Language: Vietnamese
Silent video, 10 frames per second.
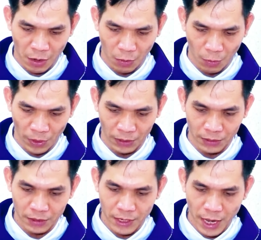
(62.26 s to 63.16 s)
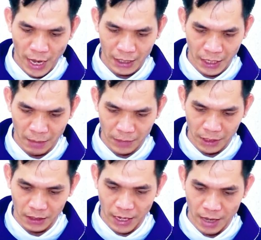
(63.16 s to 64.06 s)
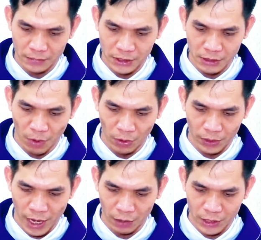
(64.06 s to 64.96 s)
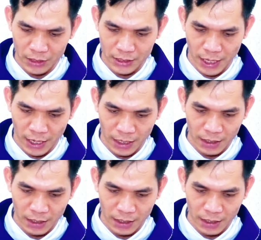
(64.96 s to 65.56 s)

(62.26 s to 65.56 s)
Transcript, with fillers: cầu nguyện Anh em đừng làm như bọn đạo đức giả